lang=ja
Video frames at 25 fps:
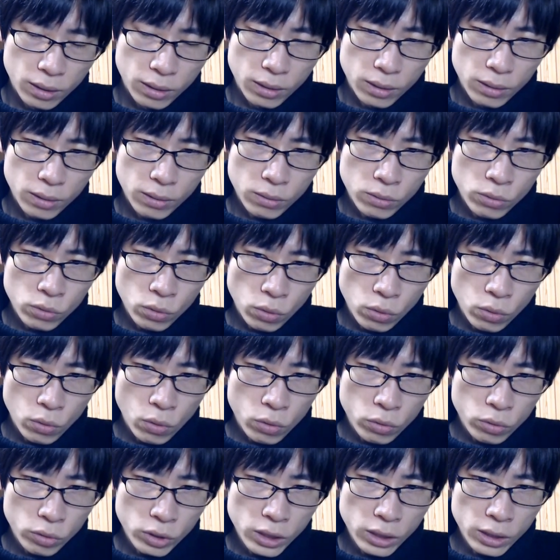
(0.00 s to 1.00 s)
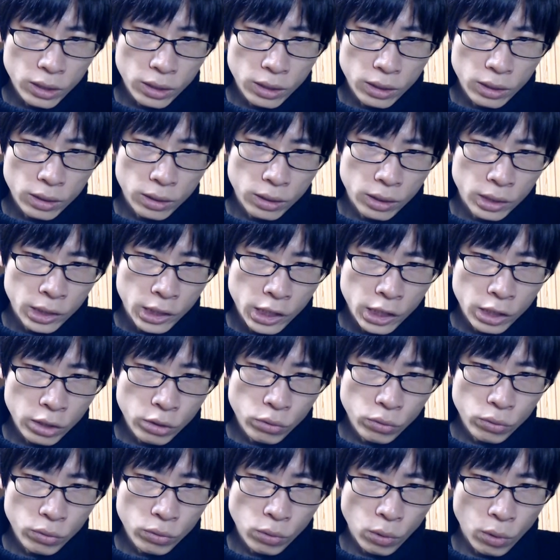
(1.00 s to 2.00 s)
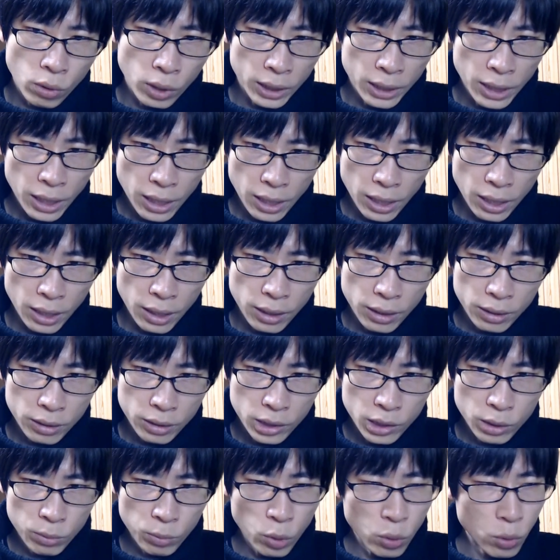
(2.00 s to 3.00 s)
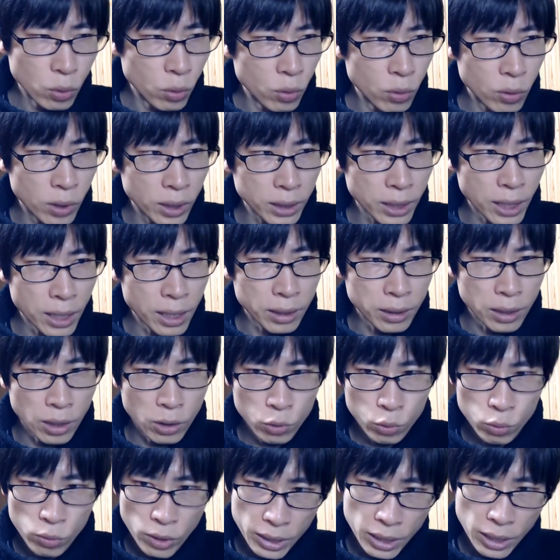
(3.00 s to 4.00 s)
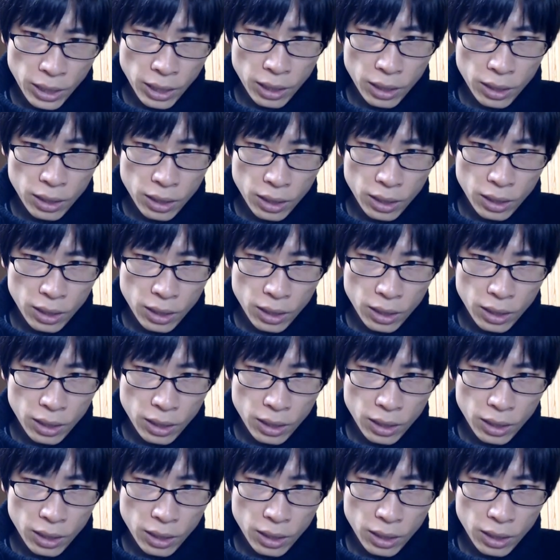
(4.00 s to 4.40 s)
属国に自由を与え、希望を与えた上で、